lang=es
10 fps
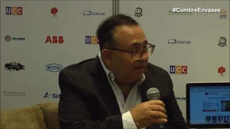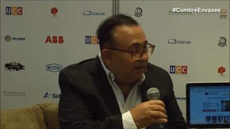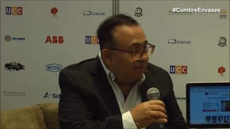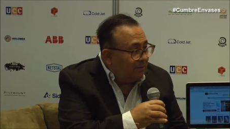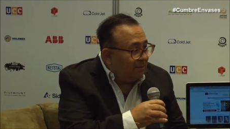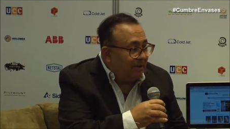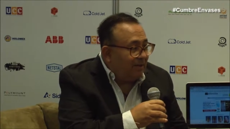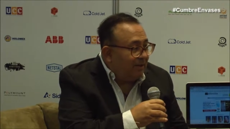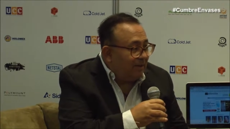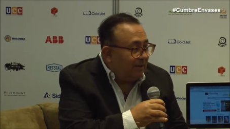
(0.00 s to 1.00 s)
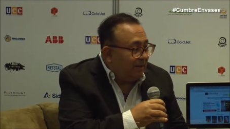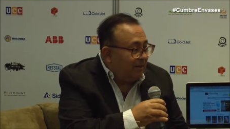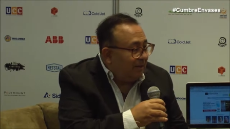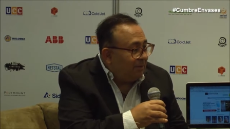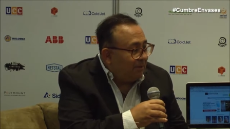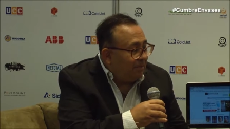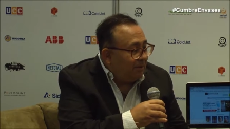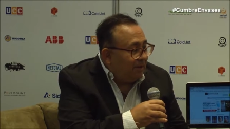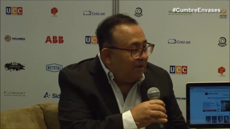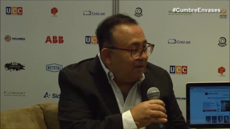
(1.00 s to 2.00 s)
a los jóvenes les encantaba el,
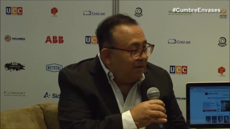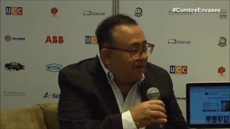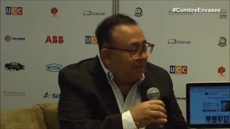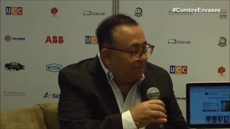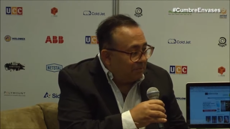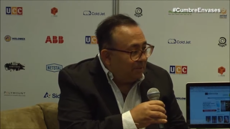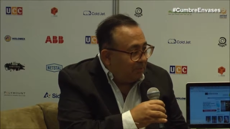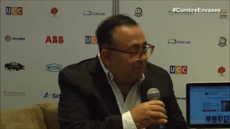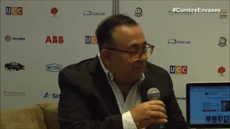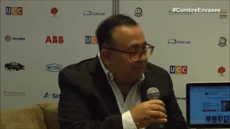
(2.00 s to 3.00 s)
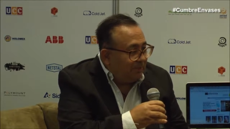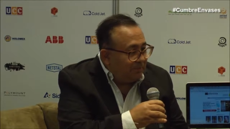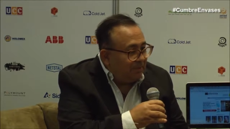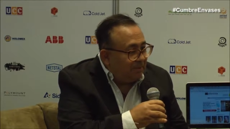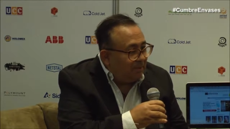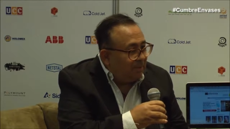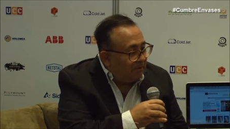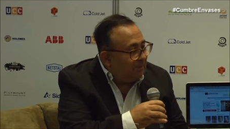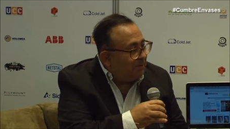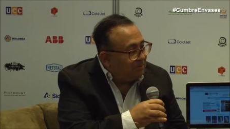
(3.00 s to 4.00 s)
el concepto, precisamente
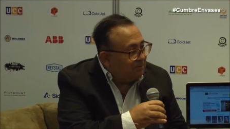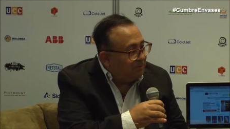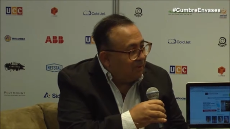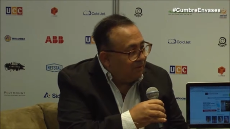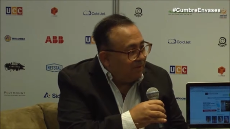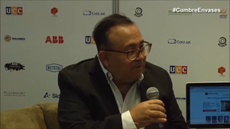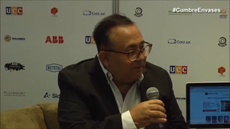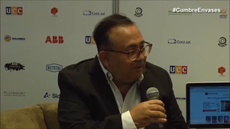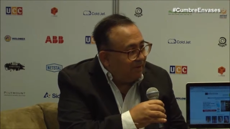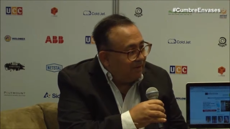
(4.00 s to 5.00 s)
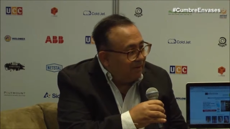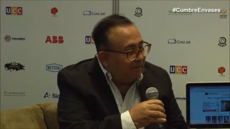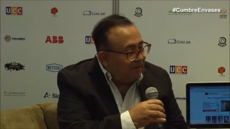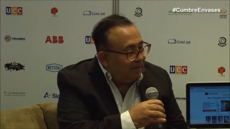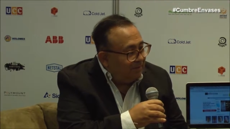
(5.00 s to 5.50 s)
porque iba con su estilo de vida. Ok.